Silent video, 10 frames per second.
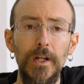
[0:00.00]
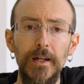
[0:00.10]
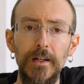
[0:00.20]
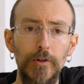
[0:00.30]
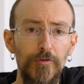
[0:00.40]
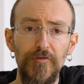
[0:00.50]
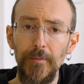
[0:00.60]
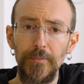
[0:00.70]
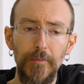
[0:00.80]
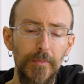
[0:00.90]
è, non
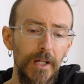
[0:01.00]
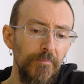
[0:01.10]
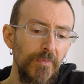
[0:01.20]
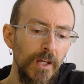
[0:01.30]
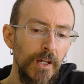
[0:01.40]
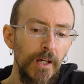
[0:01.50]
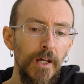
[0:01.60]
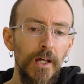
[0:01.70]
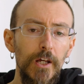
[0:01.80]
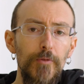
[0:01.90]
fa per me,
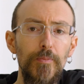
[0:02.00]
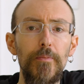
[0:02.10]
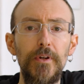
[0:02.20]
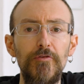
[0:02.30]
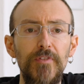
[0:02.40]
e un po' per il